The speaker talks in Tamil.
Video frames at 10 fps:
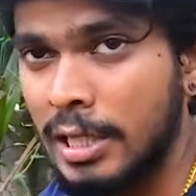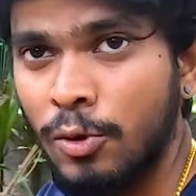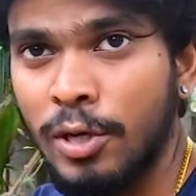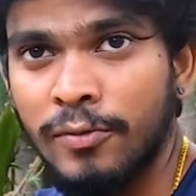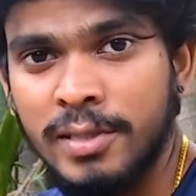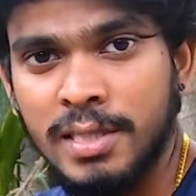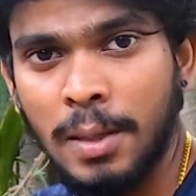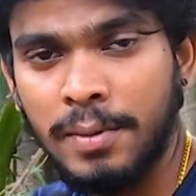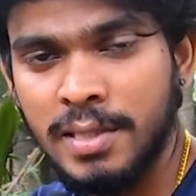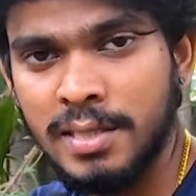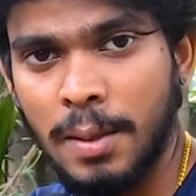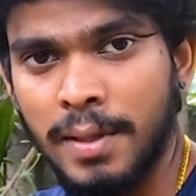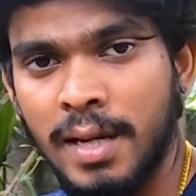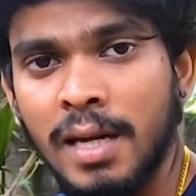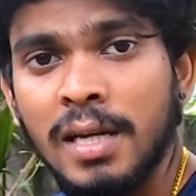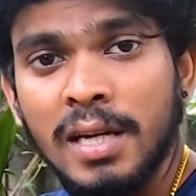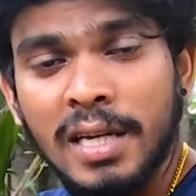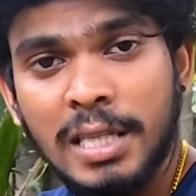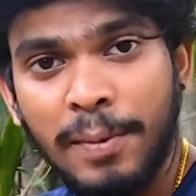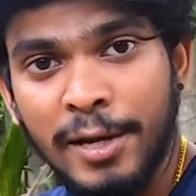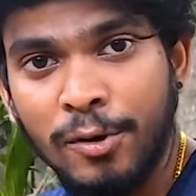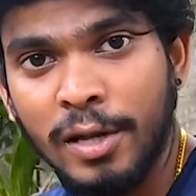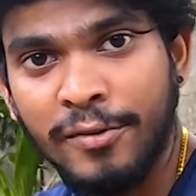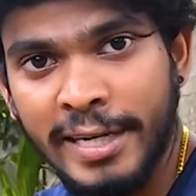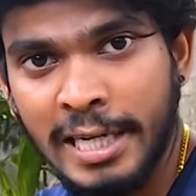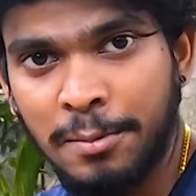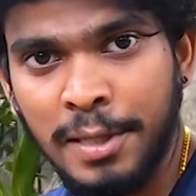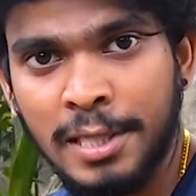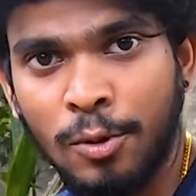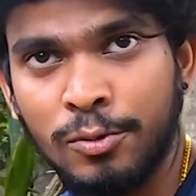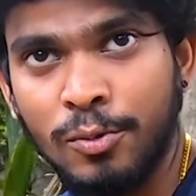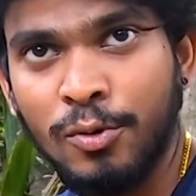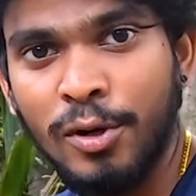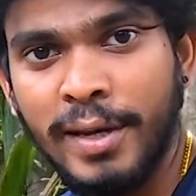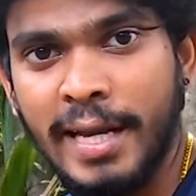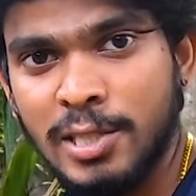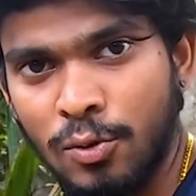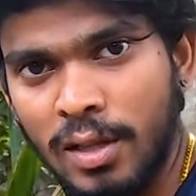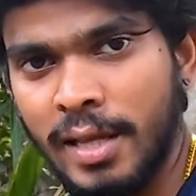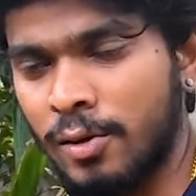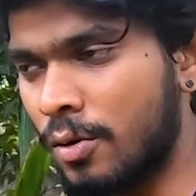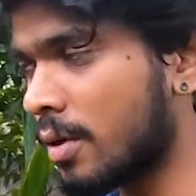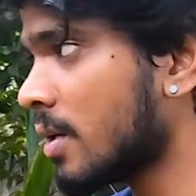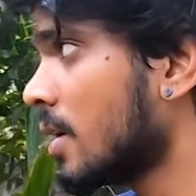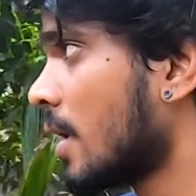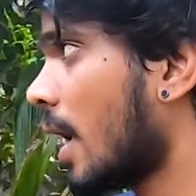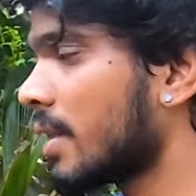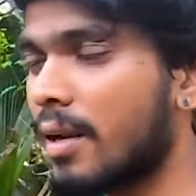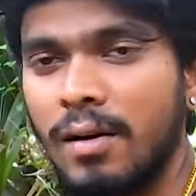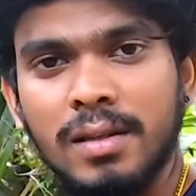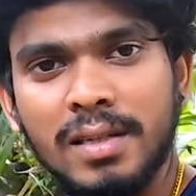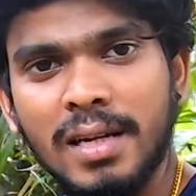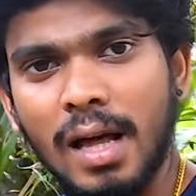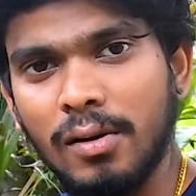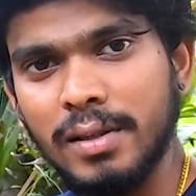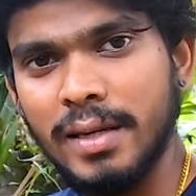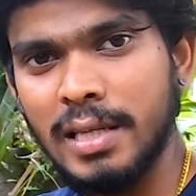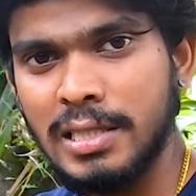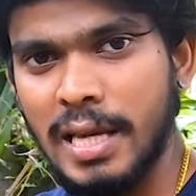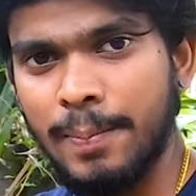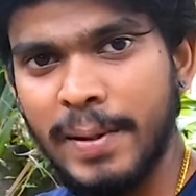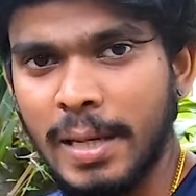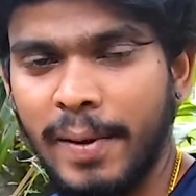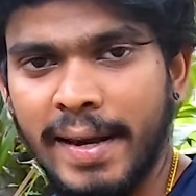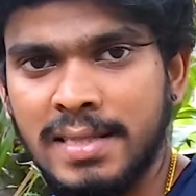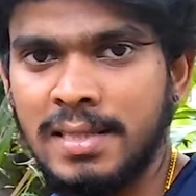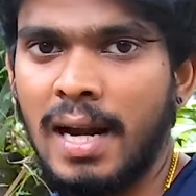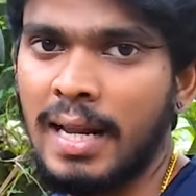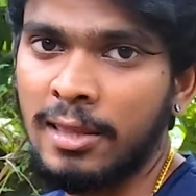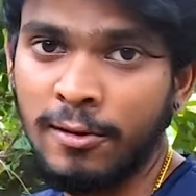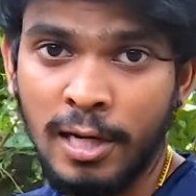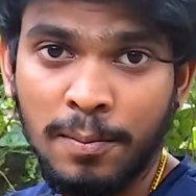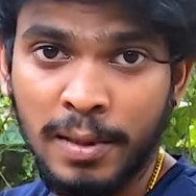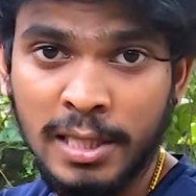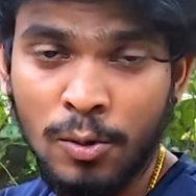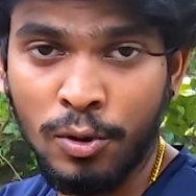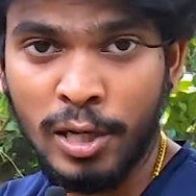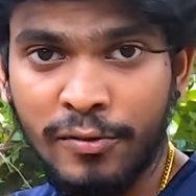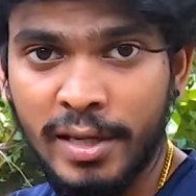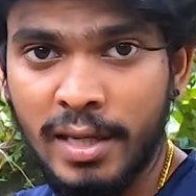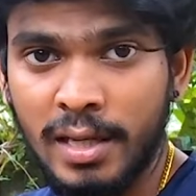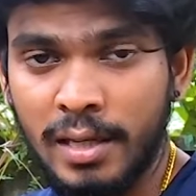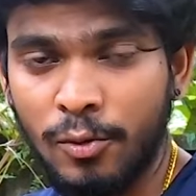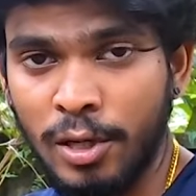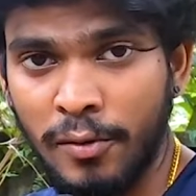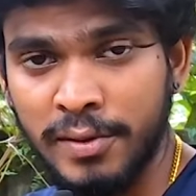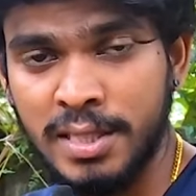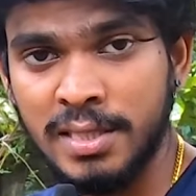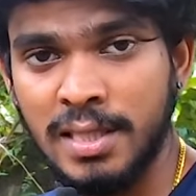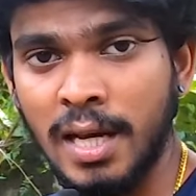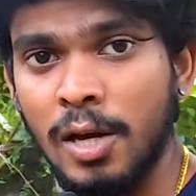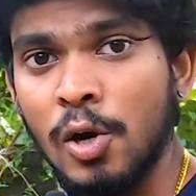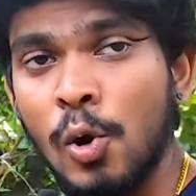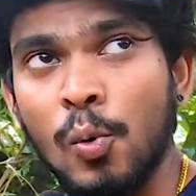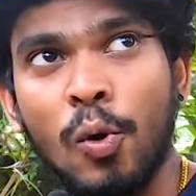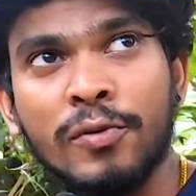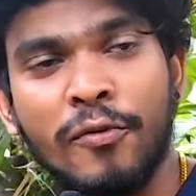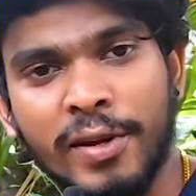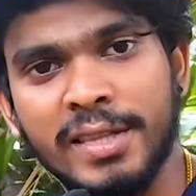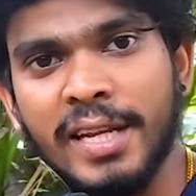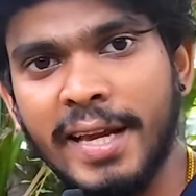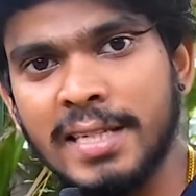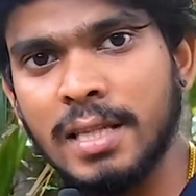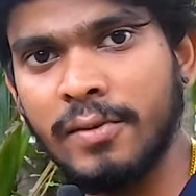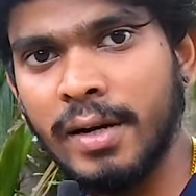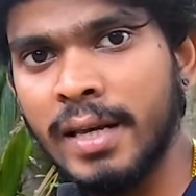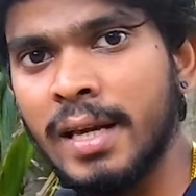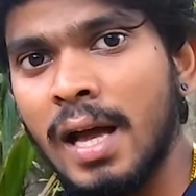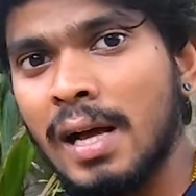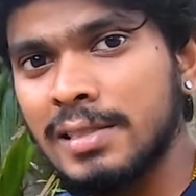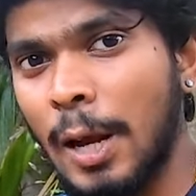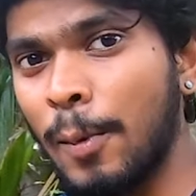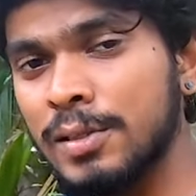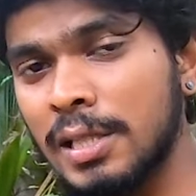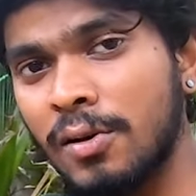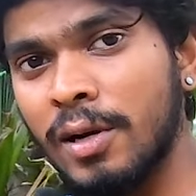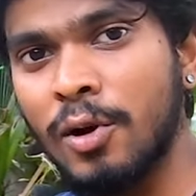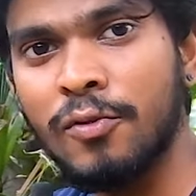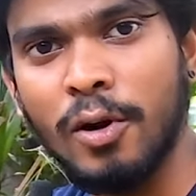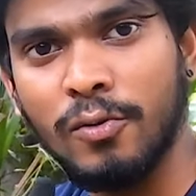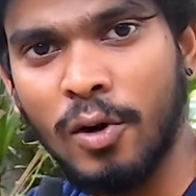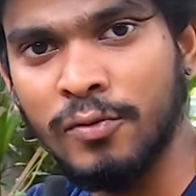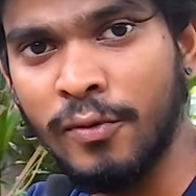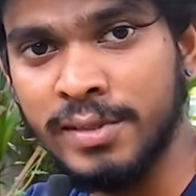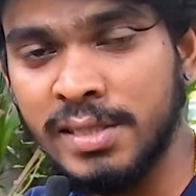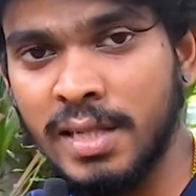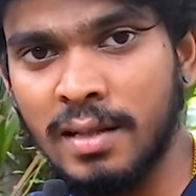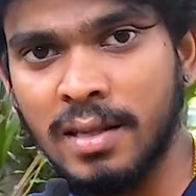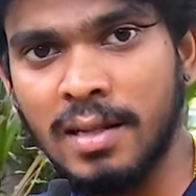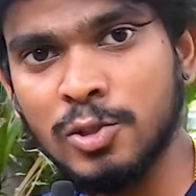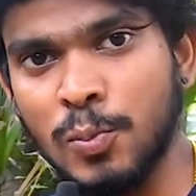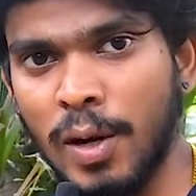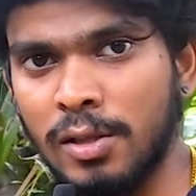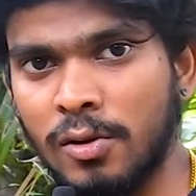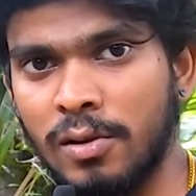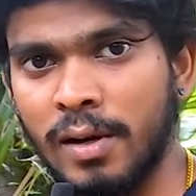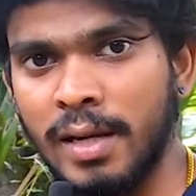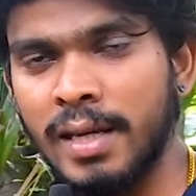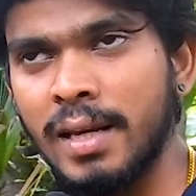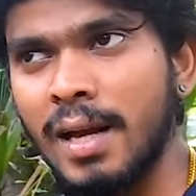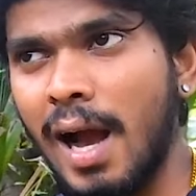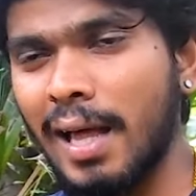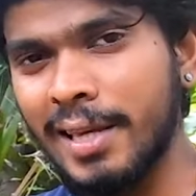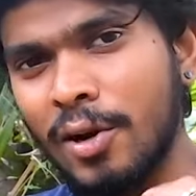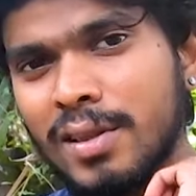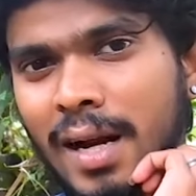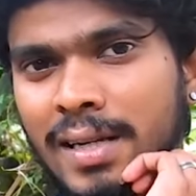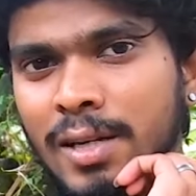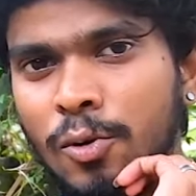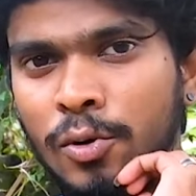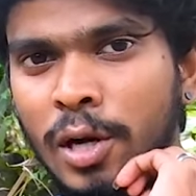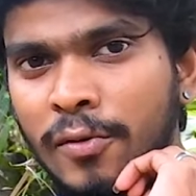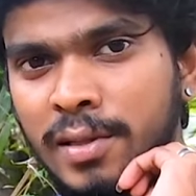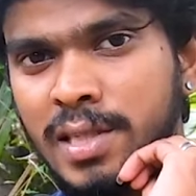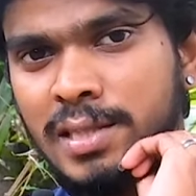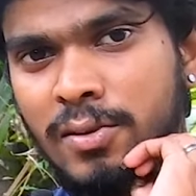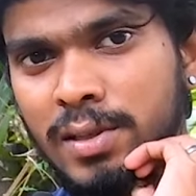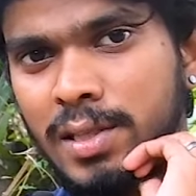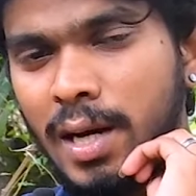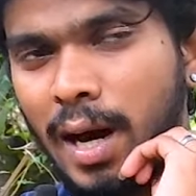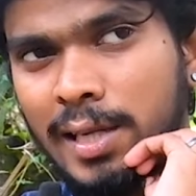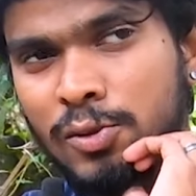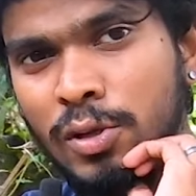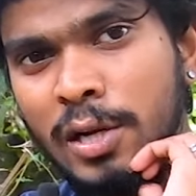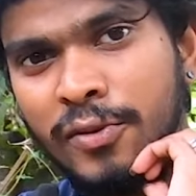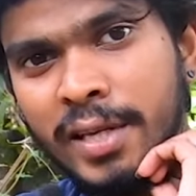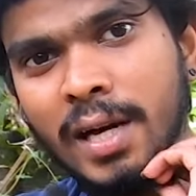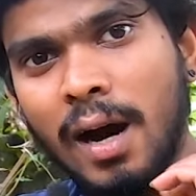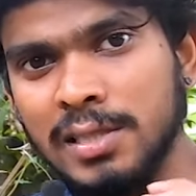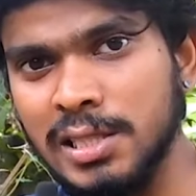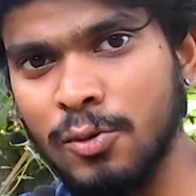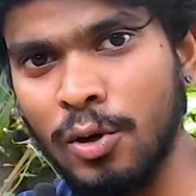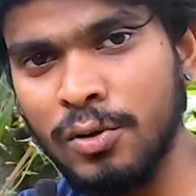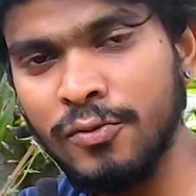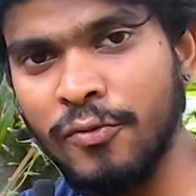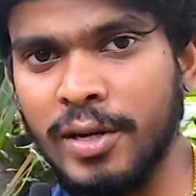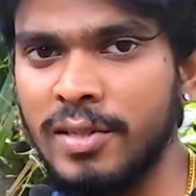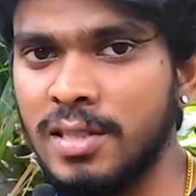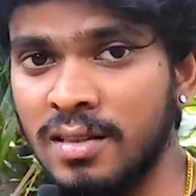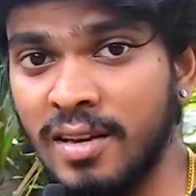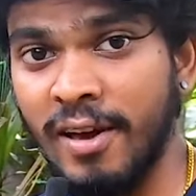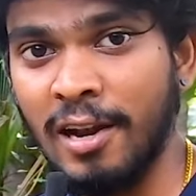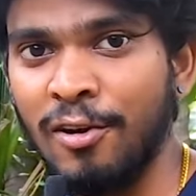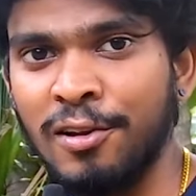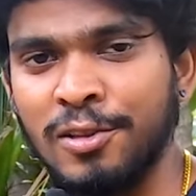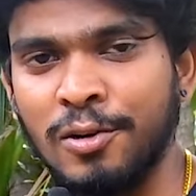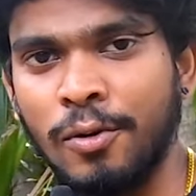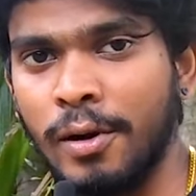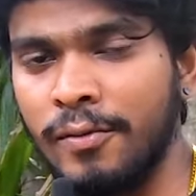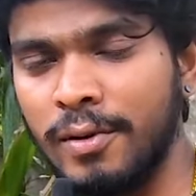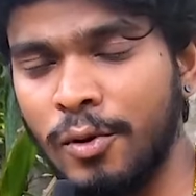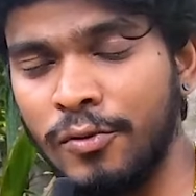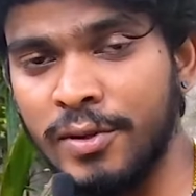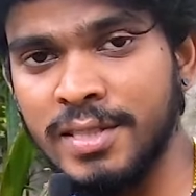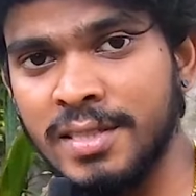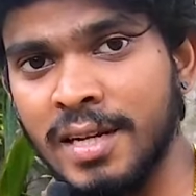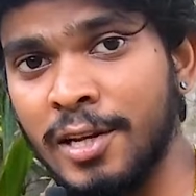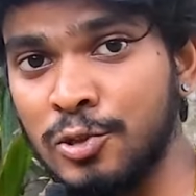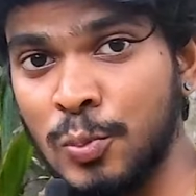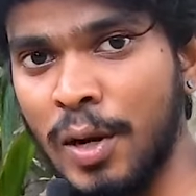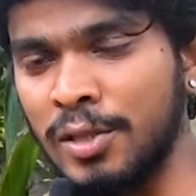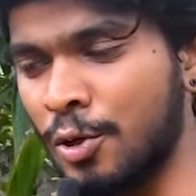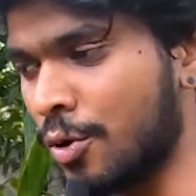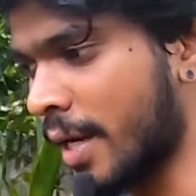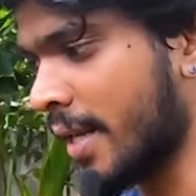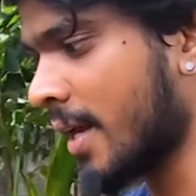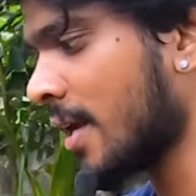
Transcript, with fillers: இது ஒன் டுவெண்ட்டி ஃபைவ் சிசி அப்படி சிசி அப்படின்னா இந்த பைக்கோட வெயிட் என்ன பார்த்தீங்கன்னா ஒன் ஒன் டுவெண்ட்டி கேஜிக்குள்ளே தான் இருக்கும் அதனால் வந்துட்டு அது வந்து ஈஸியாக பிக்கப் ஆயிடுச்சு ஆனால் அந்த வண்டியில் பார்த்தீங்கன்னா ஒன் ஃபைவ் ஒன் டுவெண்ட்டி ஃபைவ் சிசியில் ஒன் ஃபிஃப்டி த்ரீ கேஜி அந்த வண்டி சப்போஸ் அந்த வண்டி ஒரு ஃபோன் ஒன் ஃபிஃப்டி சிசி இருந்திருந்தால் சூப்பராக இருந்திருக்கும் அந்த வண்டி அது என்னோட தாட்டு ஒன் டுவெண்ட்டி ஃபைவ் சிசி வந்து ஆர்சி ஒன் டுவெண்ட்டி ஃபைவ் ஆர்சி ஒன் ஃபிஃப்டின் வச்சிருந்தா வேற லெவலில் இருந்திருக்கும் ஒன் டுவெண்ட்டி ஒன் ஃபிஃப்டி சிசினா இன்னும் சூப்பராக இருந்திருக்கும்னு நினைக்கிறேன்